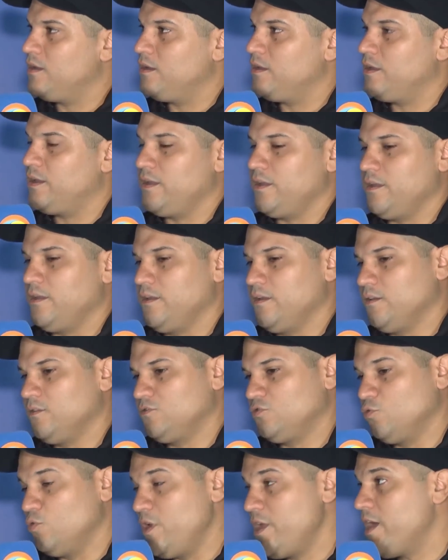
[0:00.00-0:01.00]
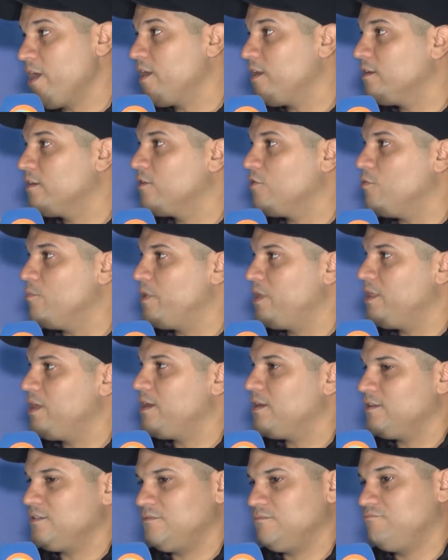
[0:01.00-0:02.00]
eh, zuliana,
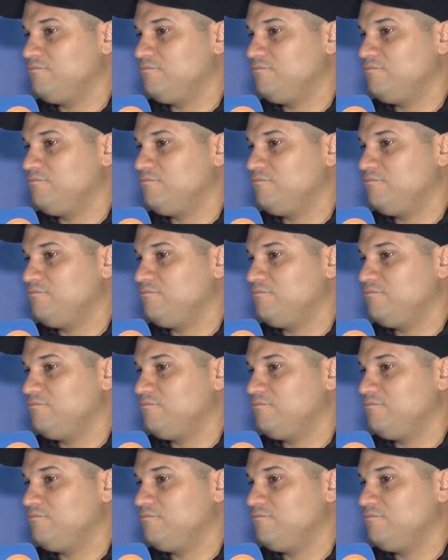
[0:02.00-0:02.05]
comida